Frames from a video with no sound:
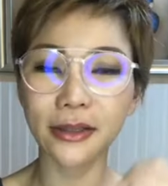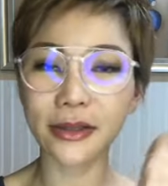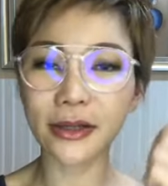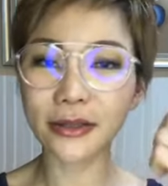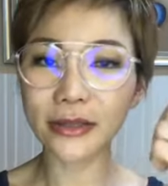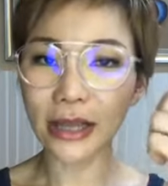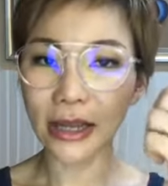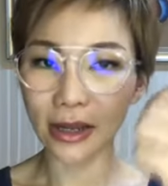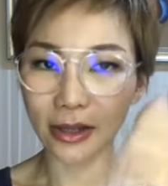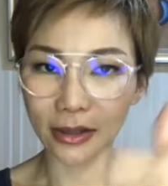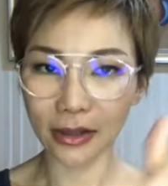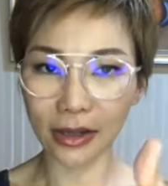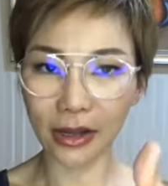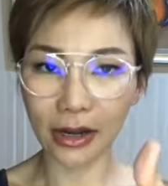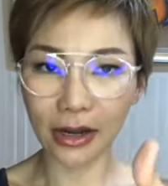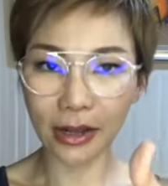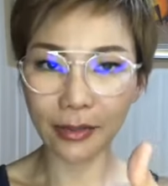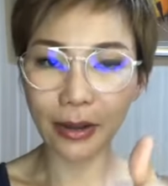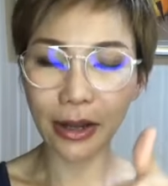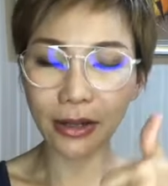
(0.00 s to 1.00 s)
ตั้งแต่
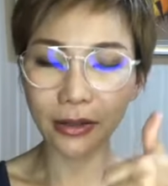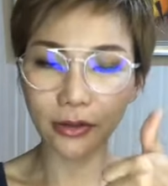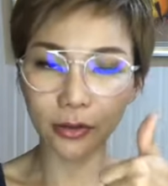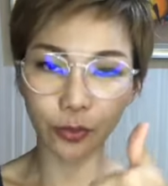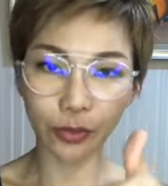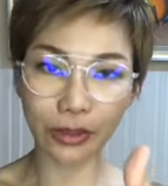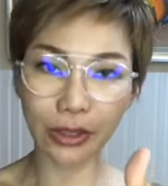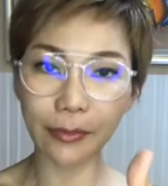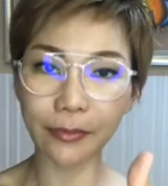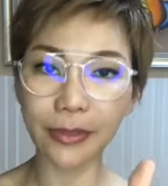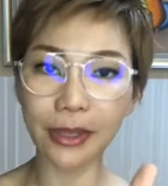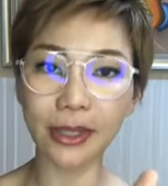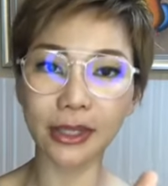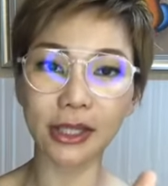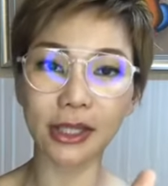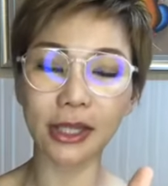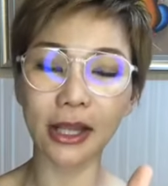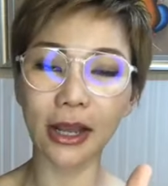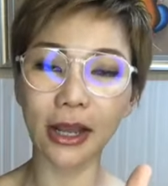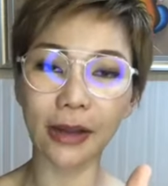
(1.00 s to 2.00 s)
อะไรบ้างวิตามิน
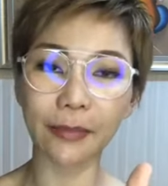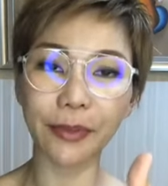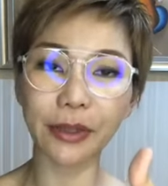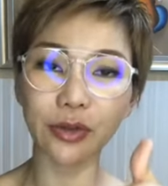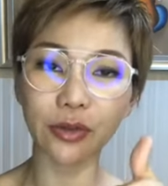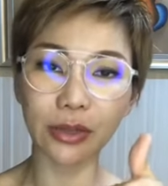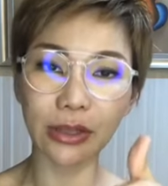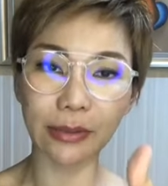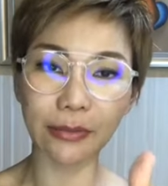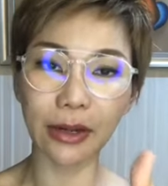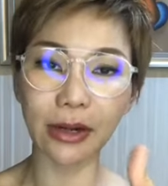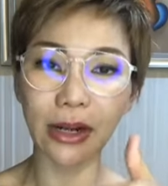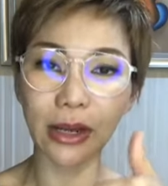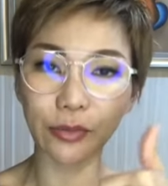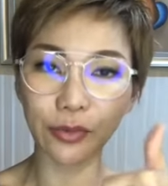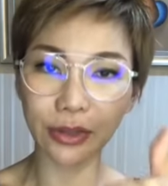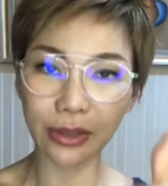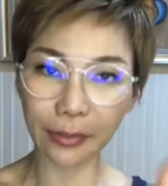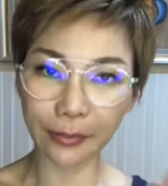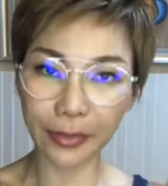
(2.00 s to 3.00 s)
นะคะเป็นตัวทำละลาย
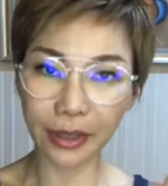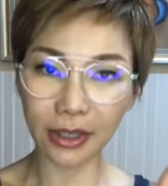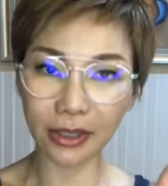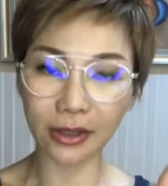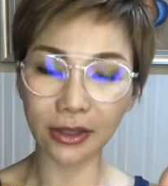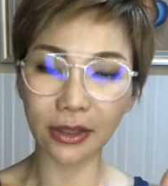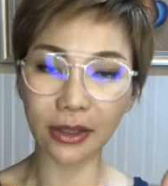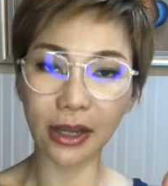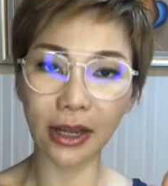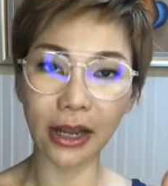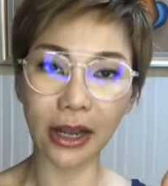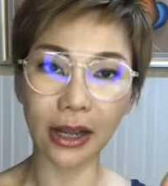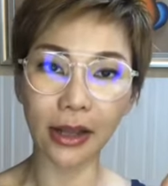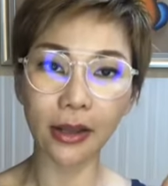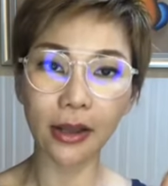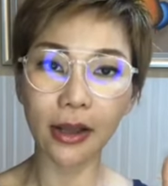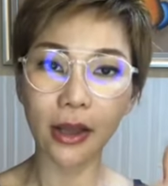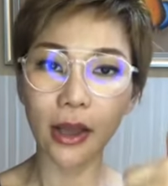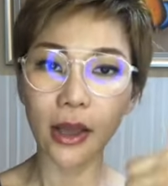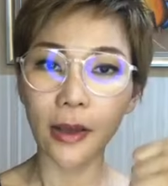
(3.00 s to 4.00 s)
วิตามินนะคะ
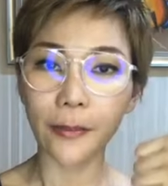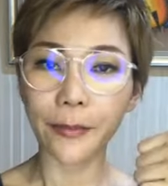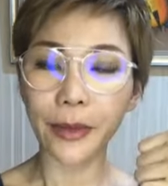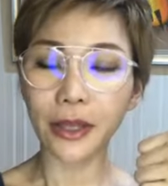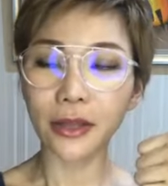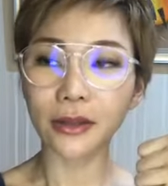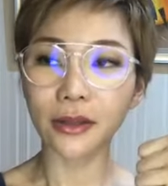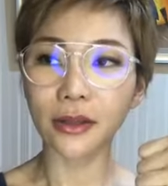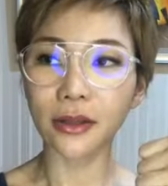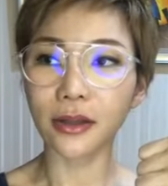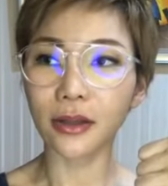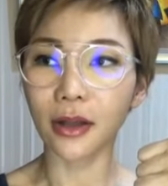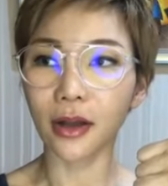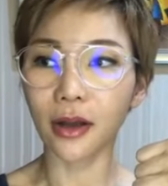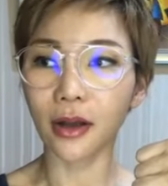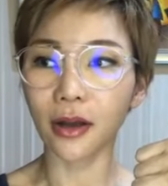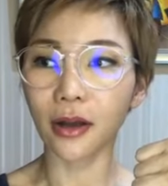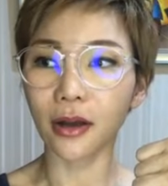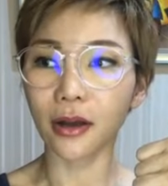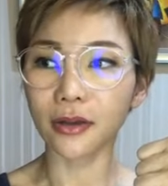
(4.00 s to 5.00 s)
เป็น
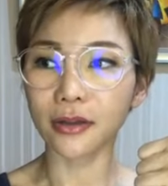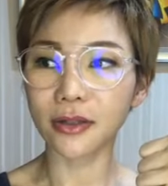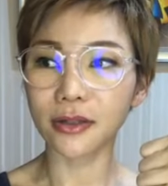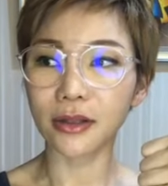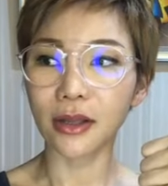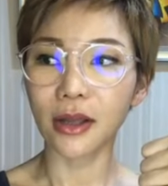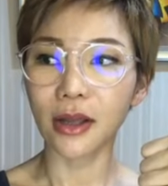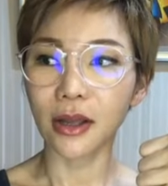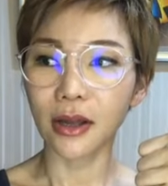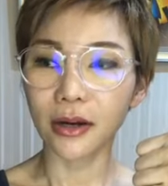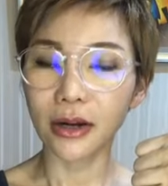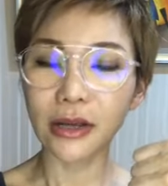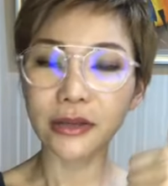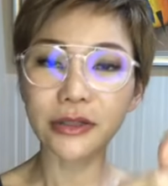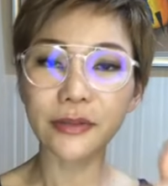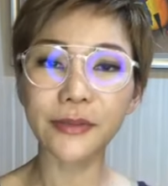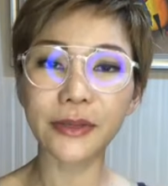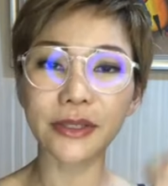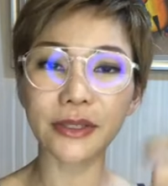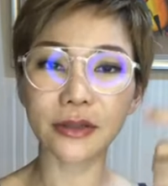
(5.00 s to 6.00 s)
เรา
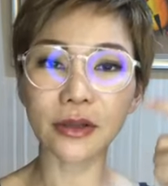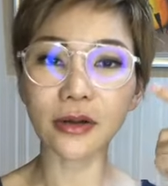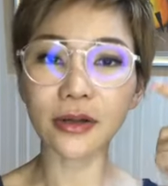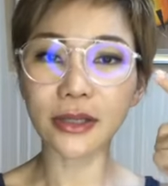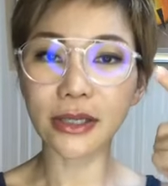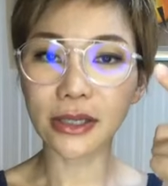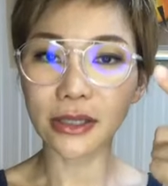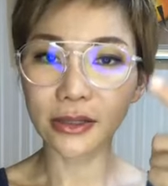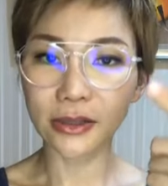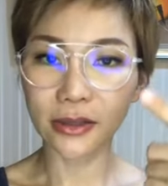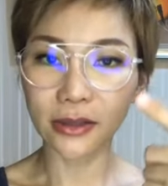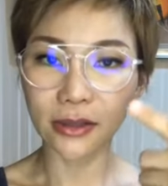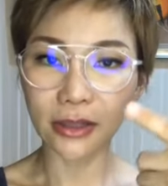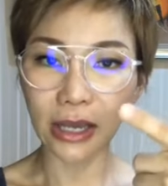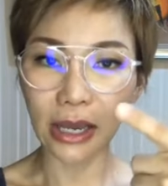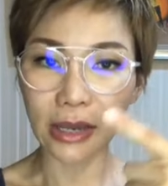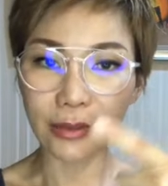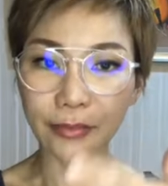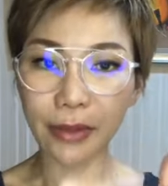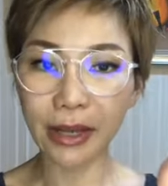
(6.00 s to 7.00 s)
จะเป็นจะต้องกิน
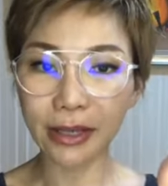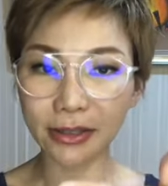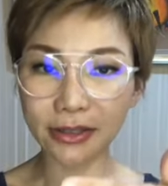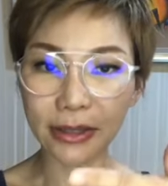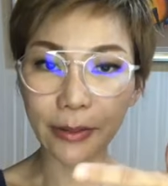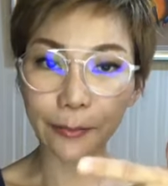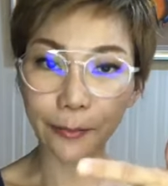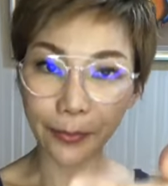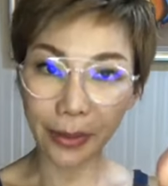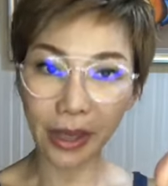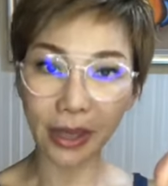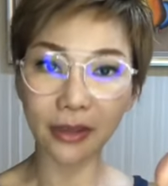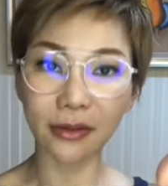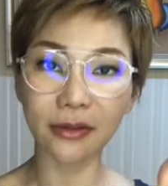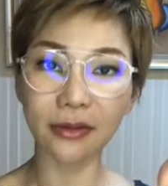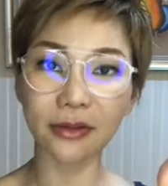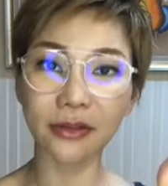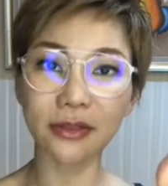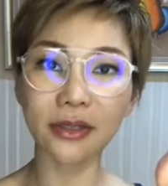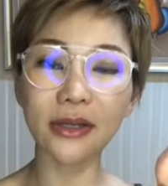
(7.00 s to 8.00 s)
ไขมันจำเป็น
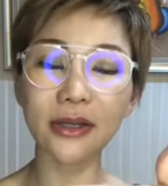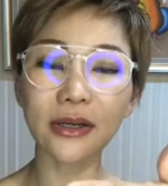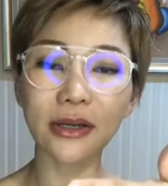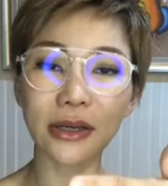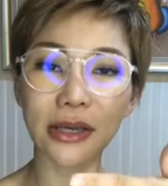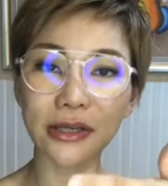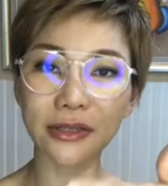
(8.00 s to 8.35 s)
ซึ่ง